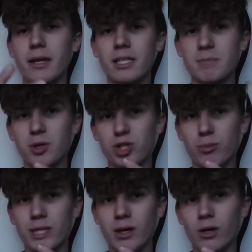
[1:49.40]
e,
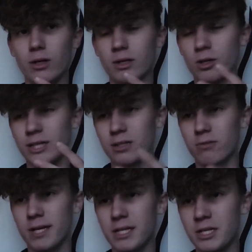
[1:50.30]
sposobu na e,
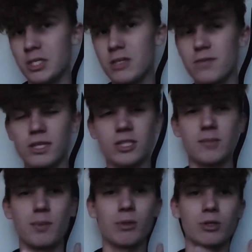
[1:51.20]
odratowanie Nii, w sensie
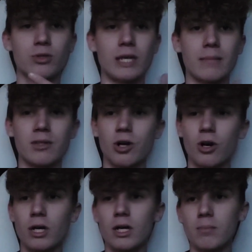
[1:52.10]
po prostu jakby
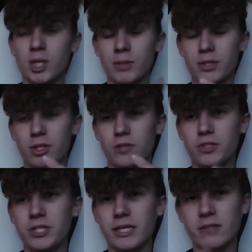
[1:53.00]
no biorą do tego
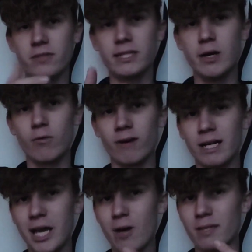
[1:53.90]
oczywiście Asfirę,
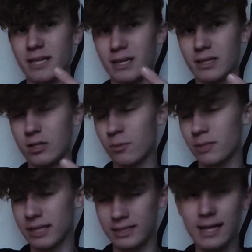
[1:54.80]
uwalniają i tak, ją
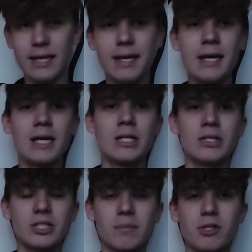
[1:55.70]
i tak dalej.
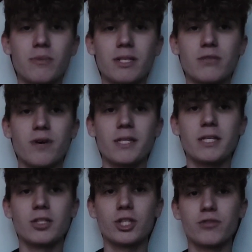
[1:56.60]
Znaczy na pewno bardzo fajne
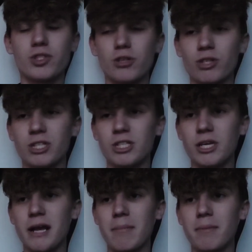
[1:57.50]
jest to, że wszystko to się
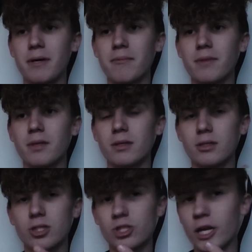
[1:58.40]
dzieje jakby
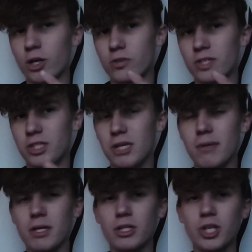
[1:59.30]
z czegoś, w sensie nie
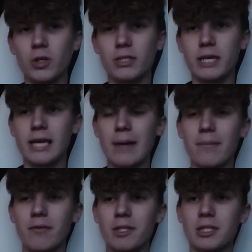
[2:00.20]
ma niczego tak
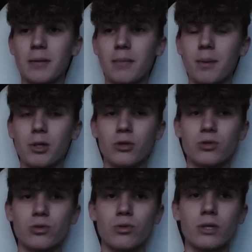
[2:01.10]
jakby wiecie, po
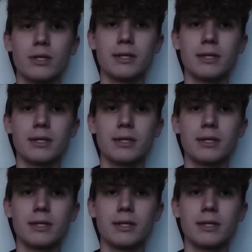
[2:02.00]
prostu,